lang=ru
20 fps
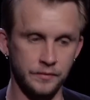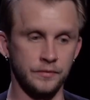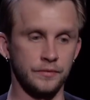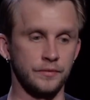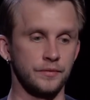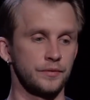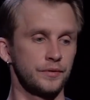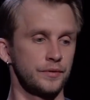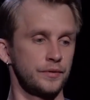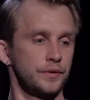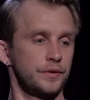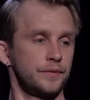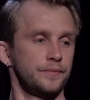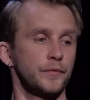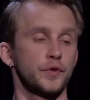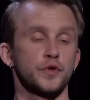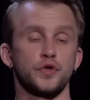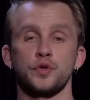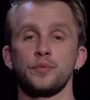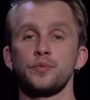э,
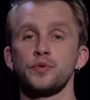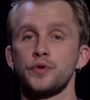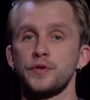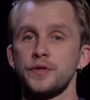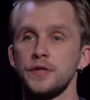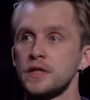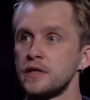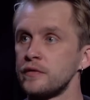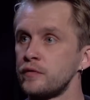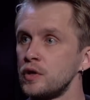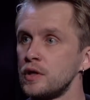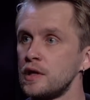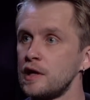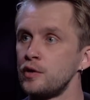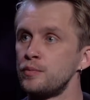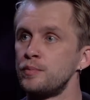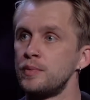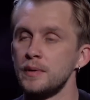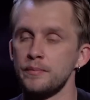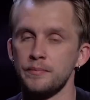ну, что будут недовольны
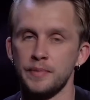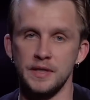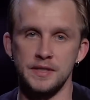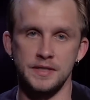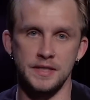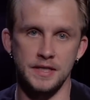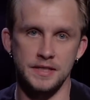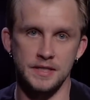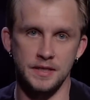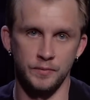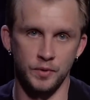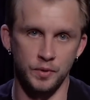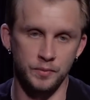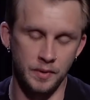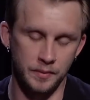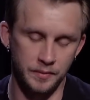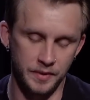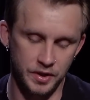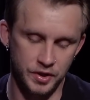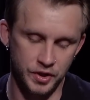любым процессом,
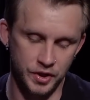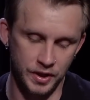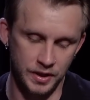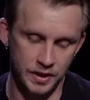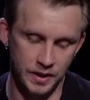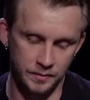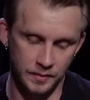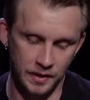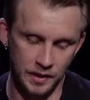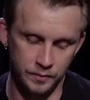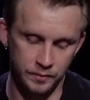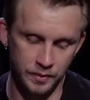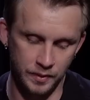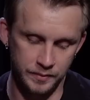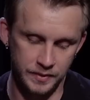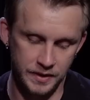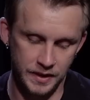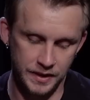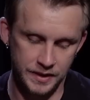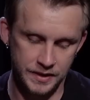любым решением и
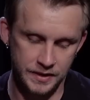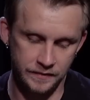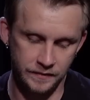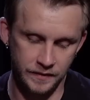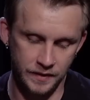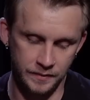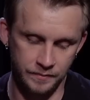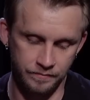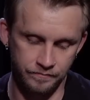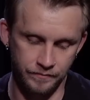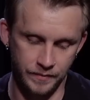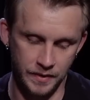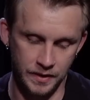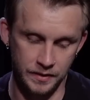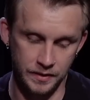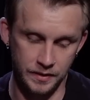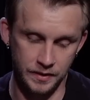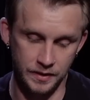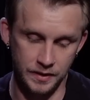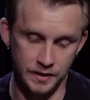любым действием,
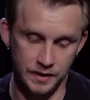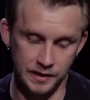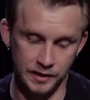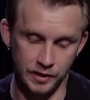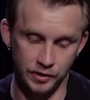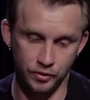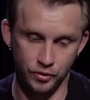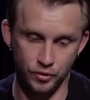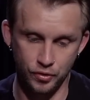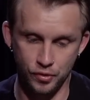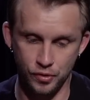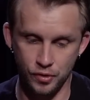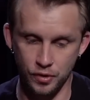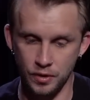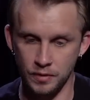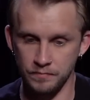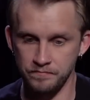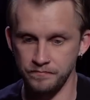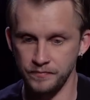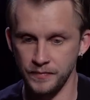э,
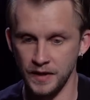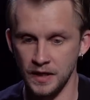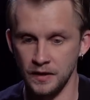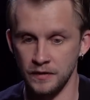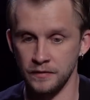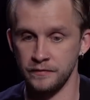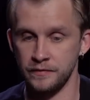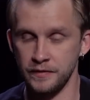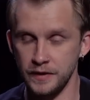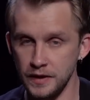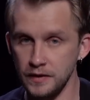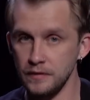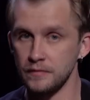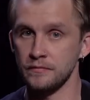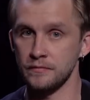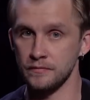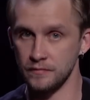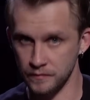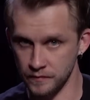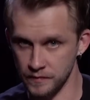но вы
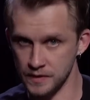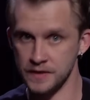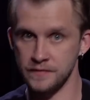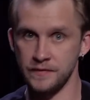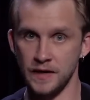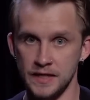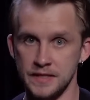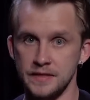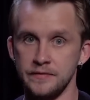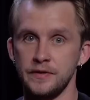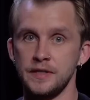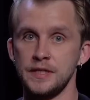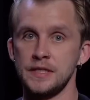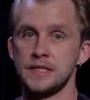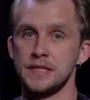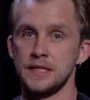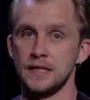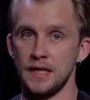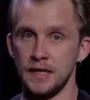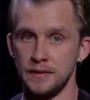
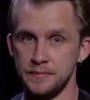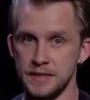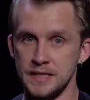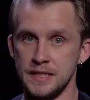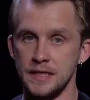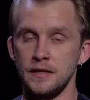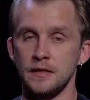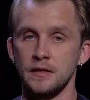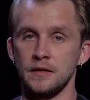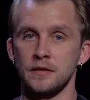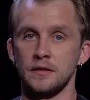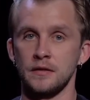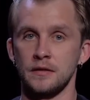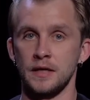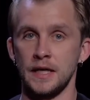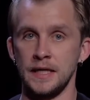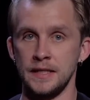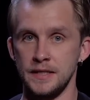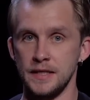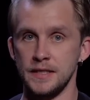связываете обстрел
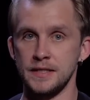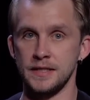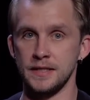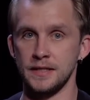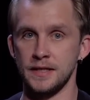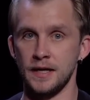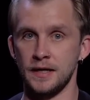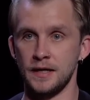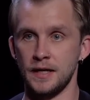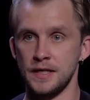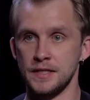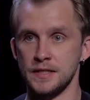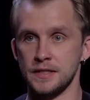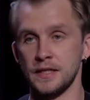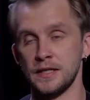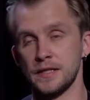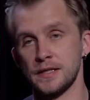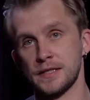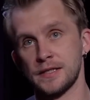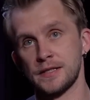Одессы как раз
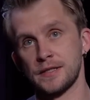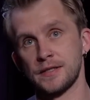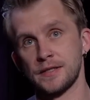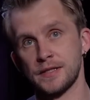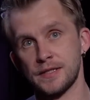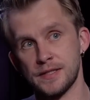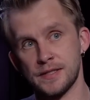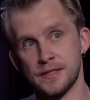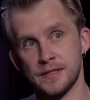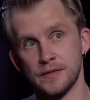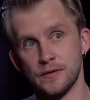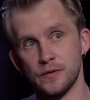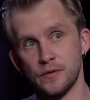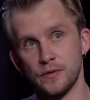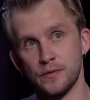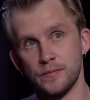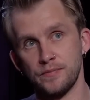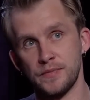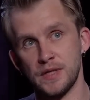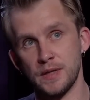с
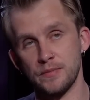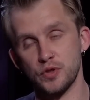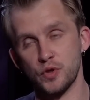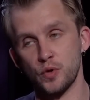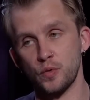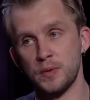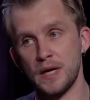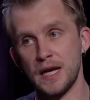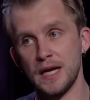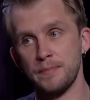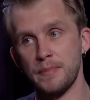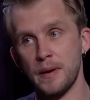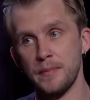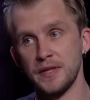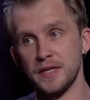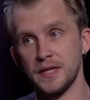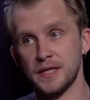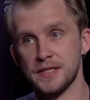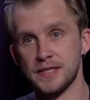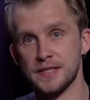тем, что убрали
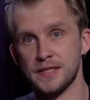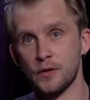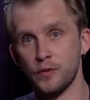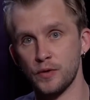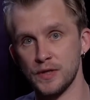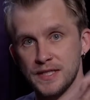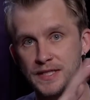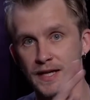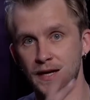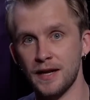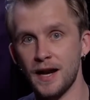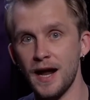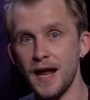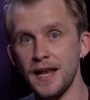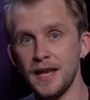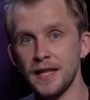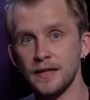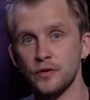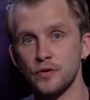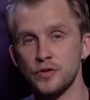памятник с такой
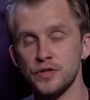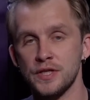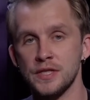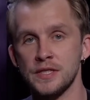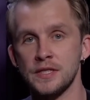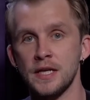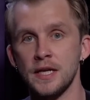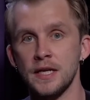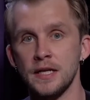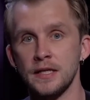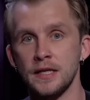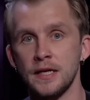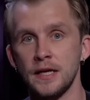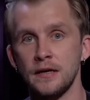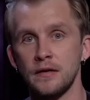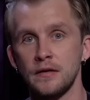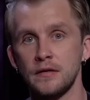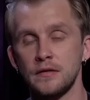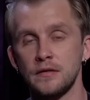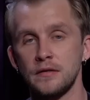сакральной точки
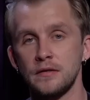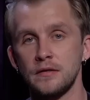зрения –